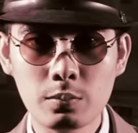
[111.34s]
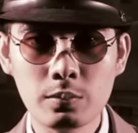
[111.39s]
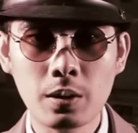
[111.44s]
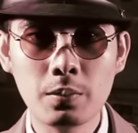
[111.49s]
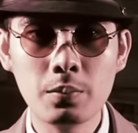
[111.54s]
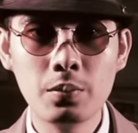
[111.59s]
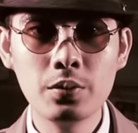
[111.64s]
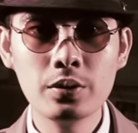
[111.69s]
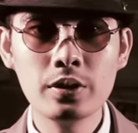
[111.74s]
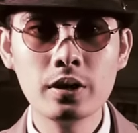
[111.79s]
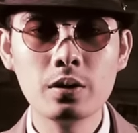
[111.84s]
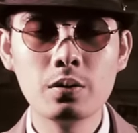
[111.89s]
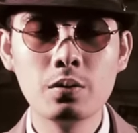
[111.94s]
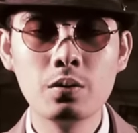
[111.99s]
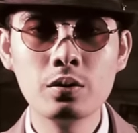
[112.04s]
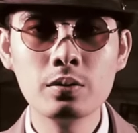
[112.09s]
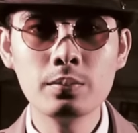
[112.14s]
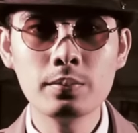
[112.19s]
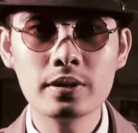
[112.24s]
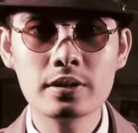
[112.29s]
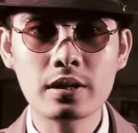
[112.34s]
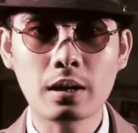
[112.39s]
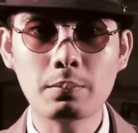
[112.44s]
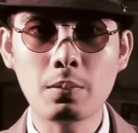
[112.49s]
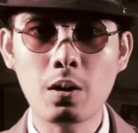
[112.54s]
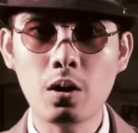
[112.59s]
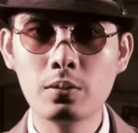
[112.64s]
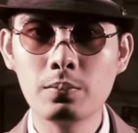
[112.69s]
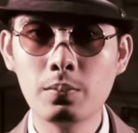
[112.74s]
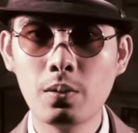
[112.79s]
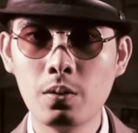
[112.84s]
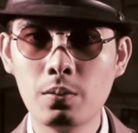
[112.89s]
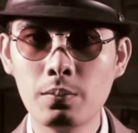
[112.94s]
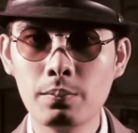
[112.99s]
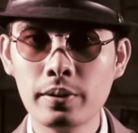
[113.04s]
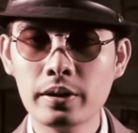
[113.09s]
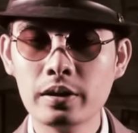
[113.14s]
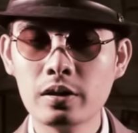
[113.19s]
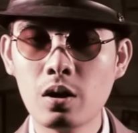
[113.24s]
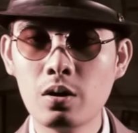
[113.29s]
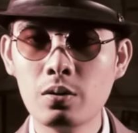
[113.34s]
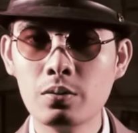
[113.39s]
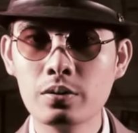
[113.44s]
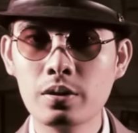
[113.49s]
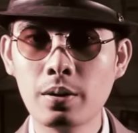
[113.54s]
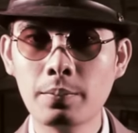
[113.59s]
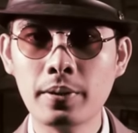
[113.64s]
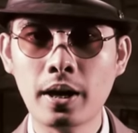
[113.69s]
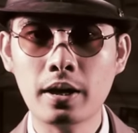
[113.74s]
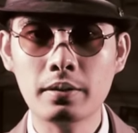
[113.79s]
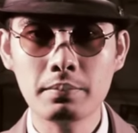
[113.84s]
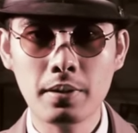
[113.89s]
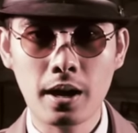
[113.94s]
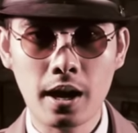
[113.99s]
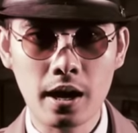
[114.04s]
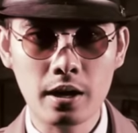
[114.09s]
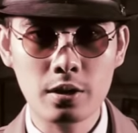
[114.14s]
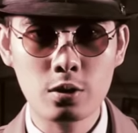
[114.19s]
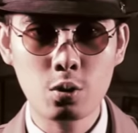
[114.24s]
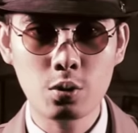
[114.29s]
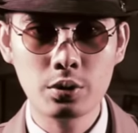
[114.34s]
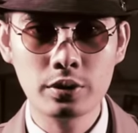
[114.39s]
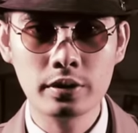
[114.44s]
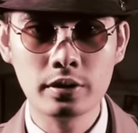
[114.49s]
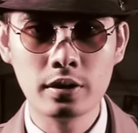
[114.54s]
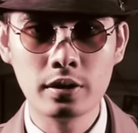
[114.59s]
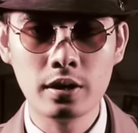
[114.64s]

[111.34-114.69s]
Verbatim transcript: กำลังพูดถึงหุ้นบริษัทพรพรมเมทัลจำกัดมหาชน